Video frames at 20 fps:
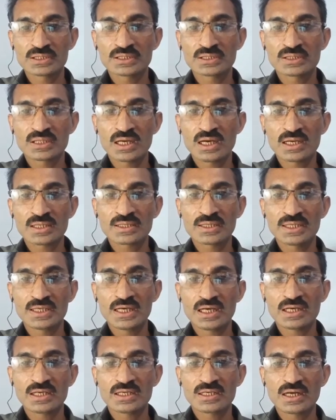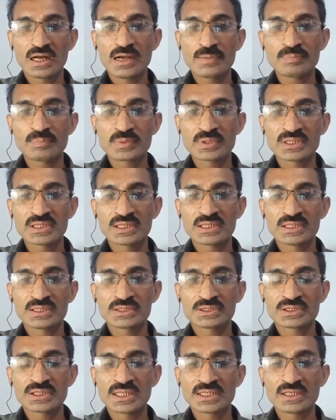ताकि अगर आपके
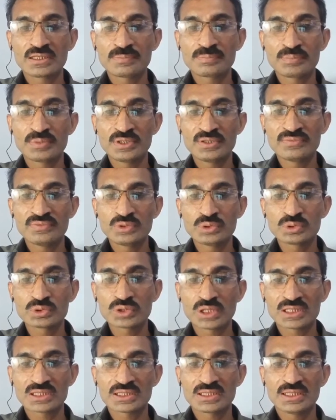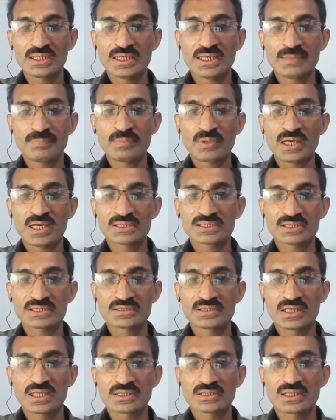चैनल पे व्यूज़ आते हैं पाँच
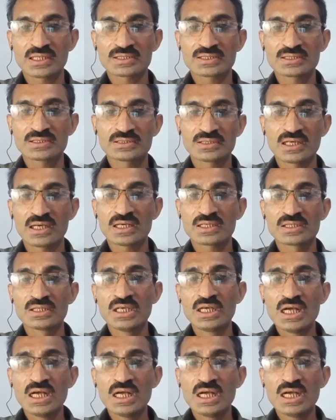हज़ार दस हज़ार